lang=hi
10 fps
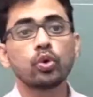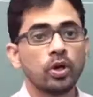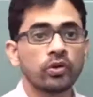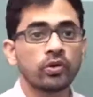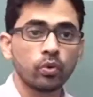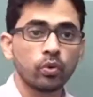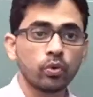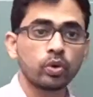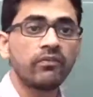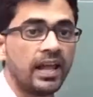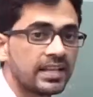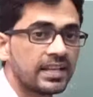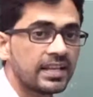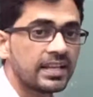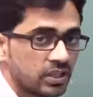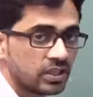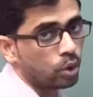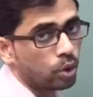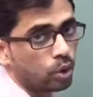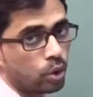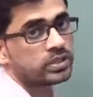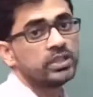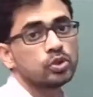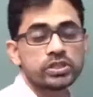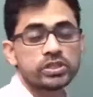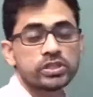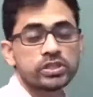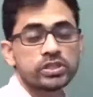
में और फ्रूट का फ्लैश और उसकी जो सीड